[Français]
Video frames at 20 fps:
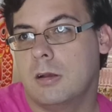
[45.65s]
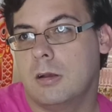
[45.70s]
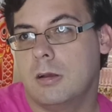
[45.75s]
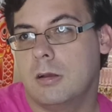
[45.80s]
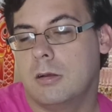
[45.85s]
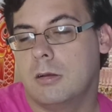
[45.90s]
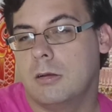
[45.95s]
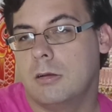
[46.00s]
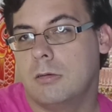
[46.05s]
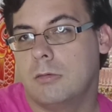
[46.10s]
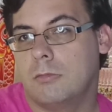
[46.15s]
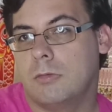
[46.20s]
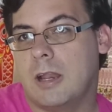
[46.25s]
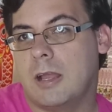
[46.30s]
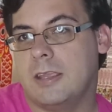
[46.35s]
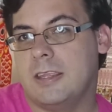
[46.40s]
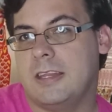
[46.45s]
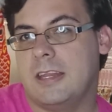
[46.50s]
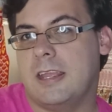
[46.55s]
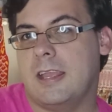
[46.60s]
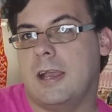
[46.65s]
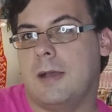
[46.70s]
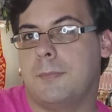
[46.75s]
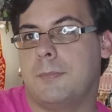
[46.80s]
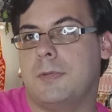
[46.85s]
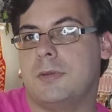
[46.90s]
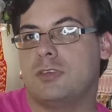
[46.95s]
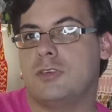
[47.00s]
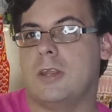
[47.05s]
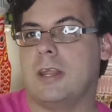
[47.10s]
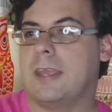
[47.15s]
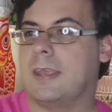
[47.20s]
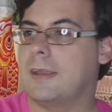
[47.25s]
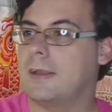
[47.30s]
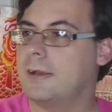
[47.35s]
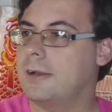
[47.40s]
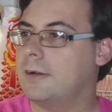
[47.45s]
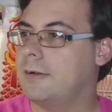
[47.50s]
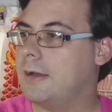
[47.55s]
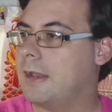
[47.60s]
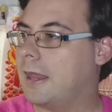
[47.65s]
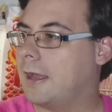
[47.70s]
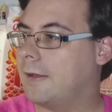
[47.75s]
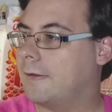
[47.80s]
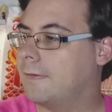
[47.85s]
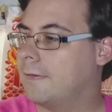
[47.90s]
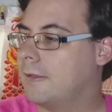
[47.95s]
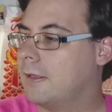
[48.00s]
Euh, voilà, il est, hop, je l'ai, voilà.